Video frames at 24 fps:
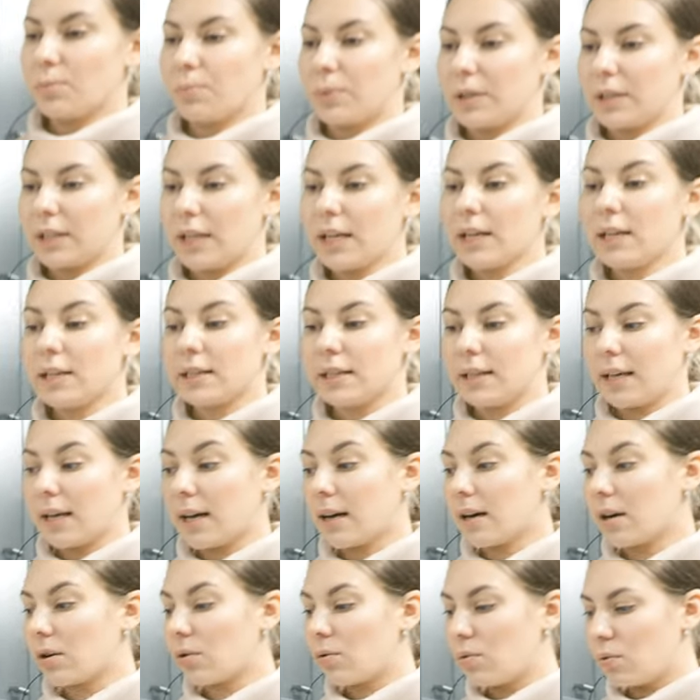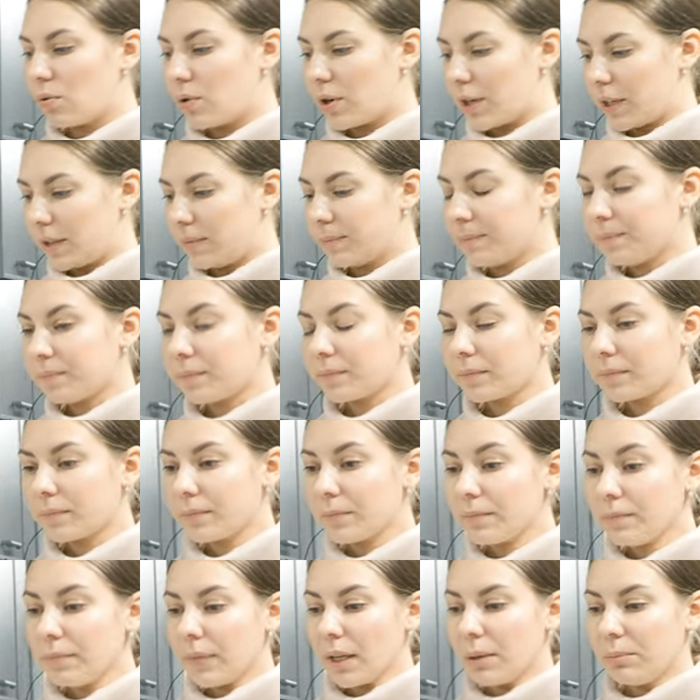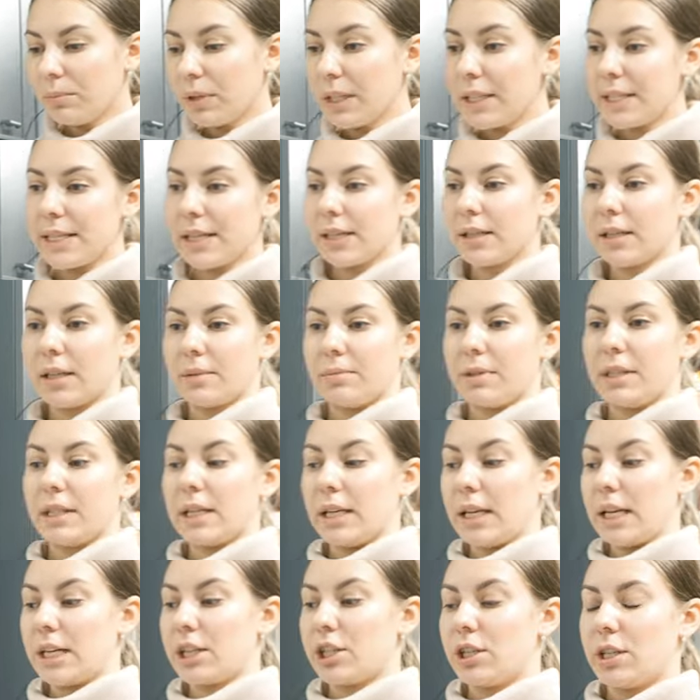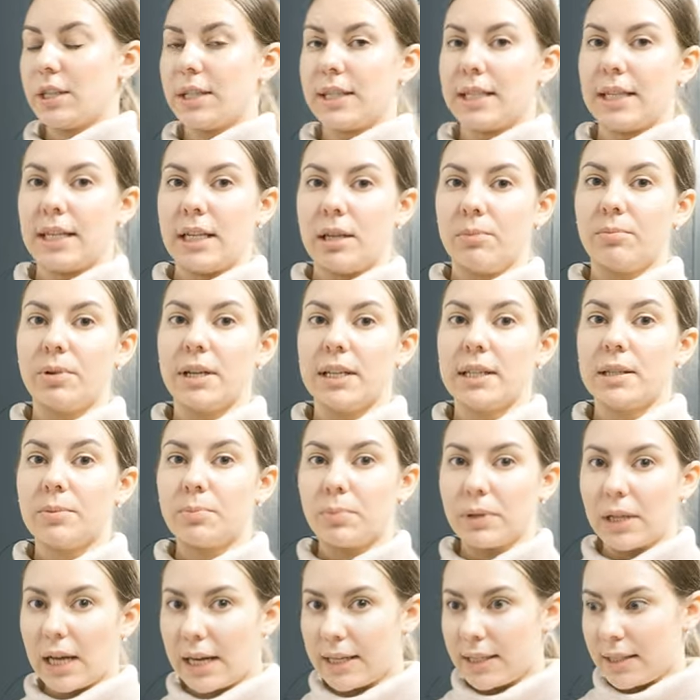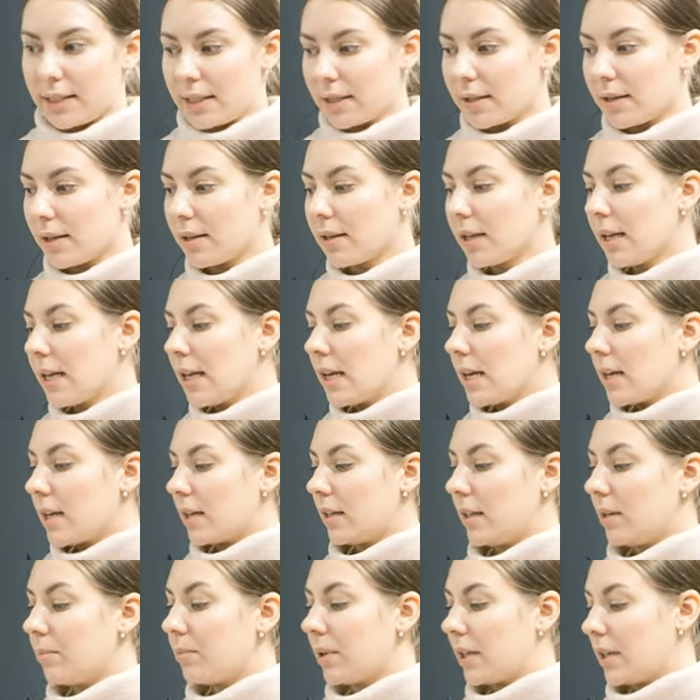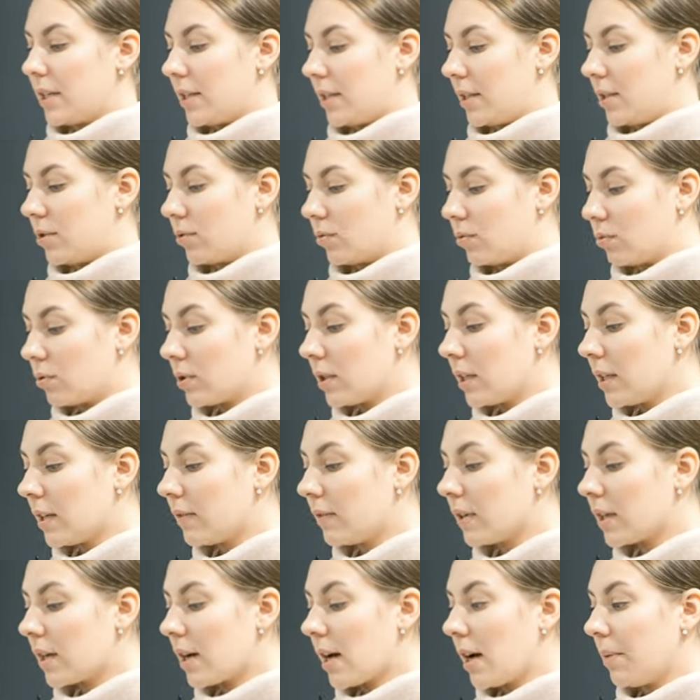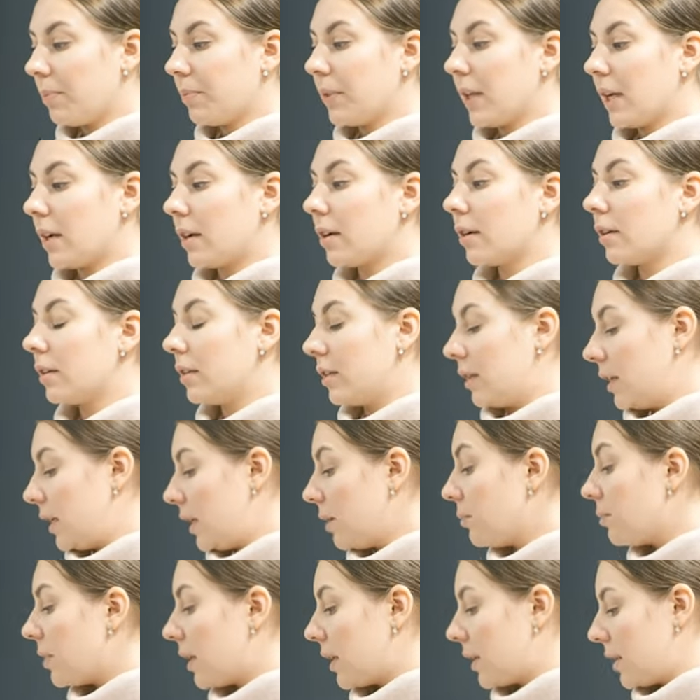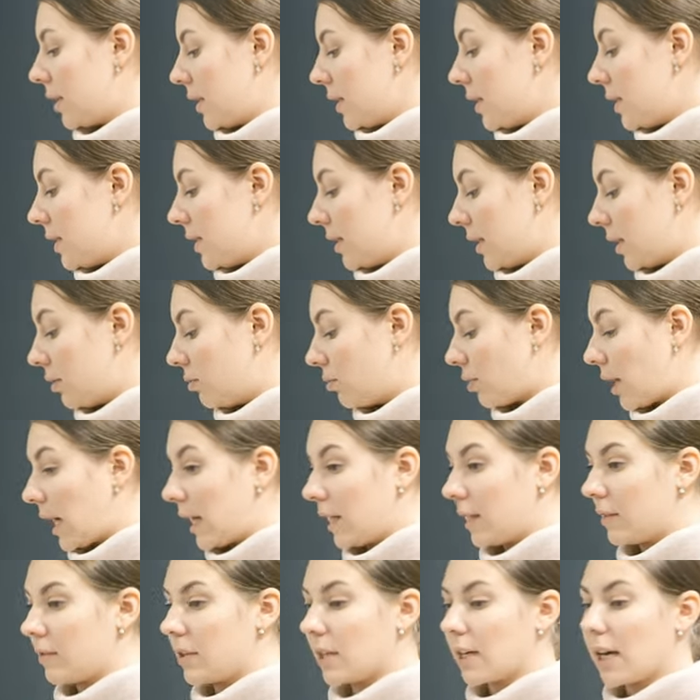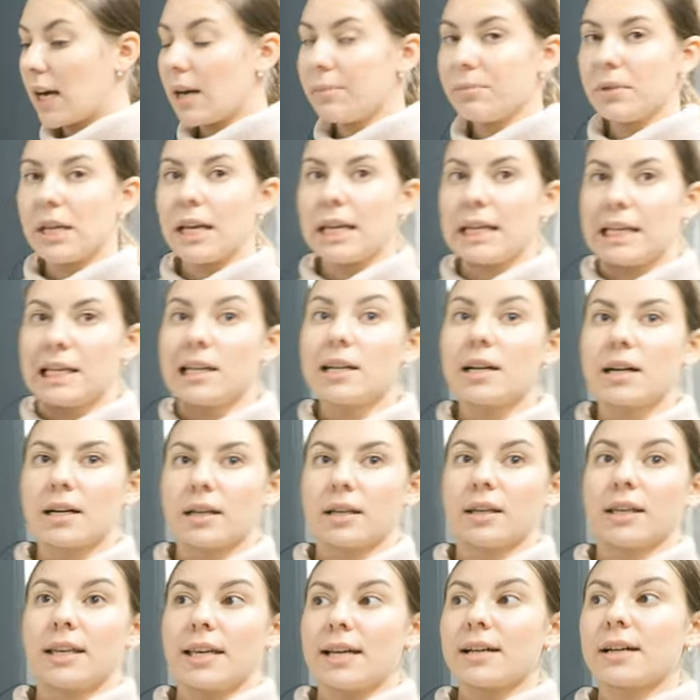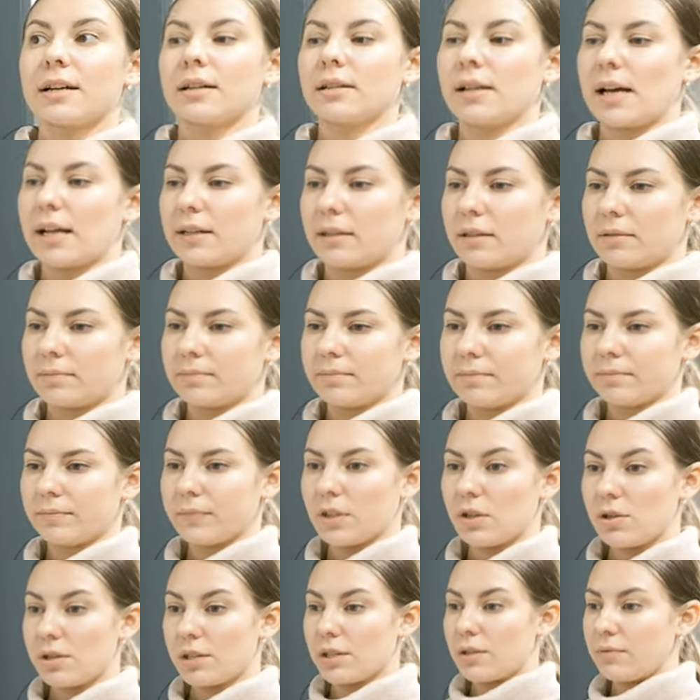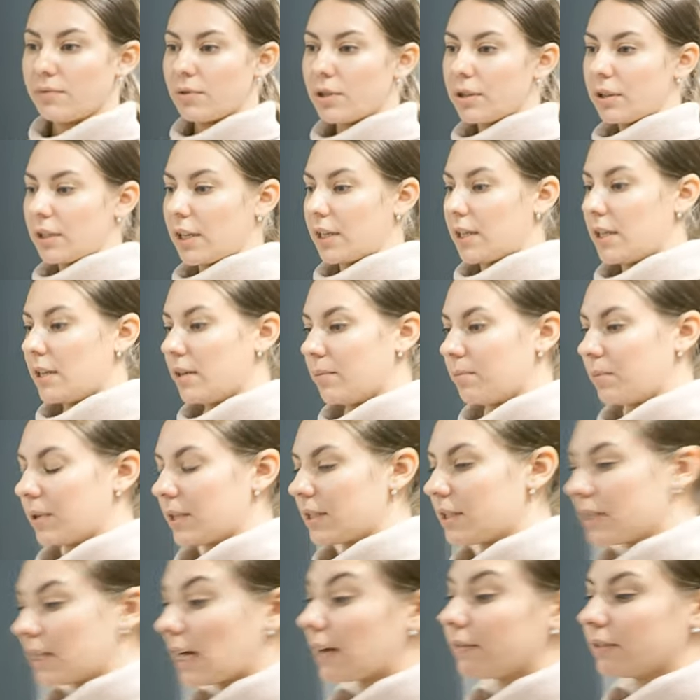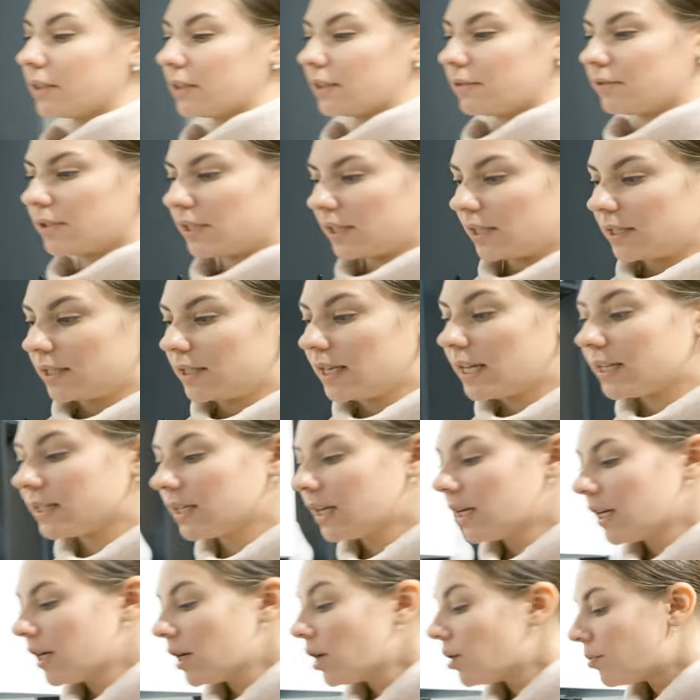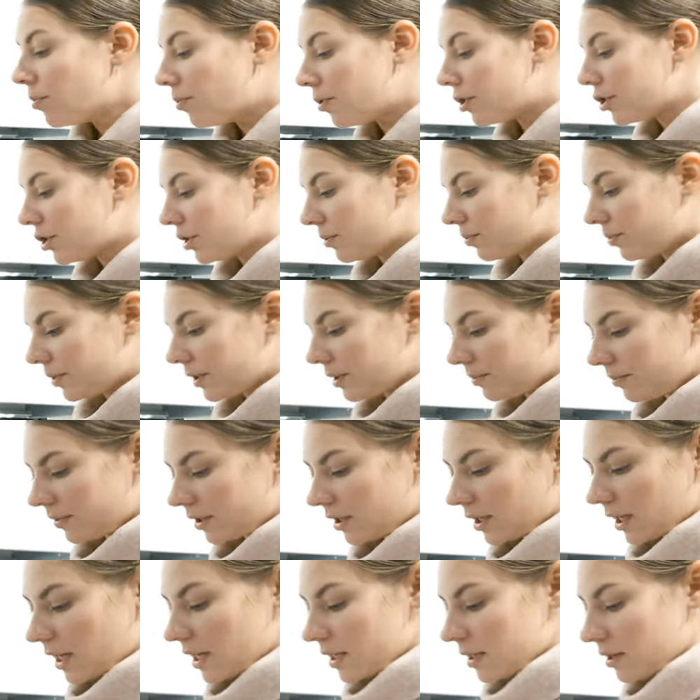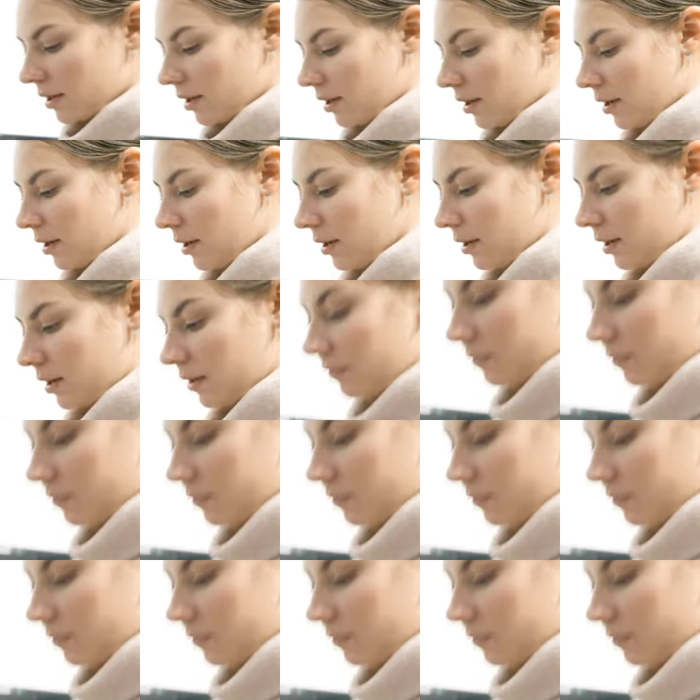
панели для кухонь. Мы делаем столешницы либо из пластика, либо из искусственного камня, либо из натурального камня и керолана. То есть вот они представлены все здесь. Можно посмотреть и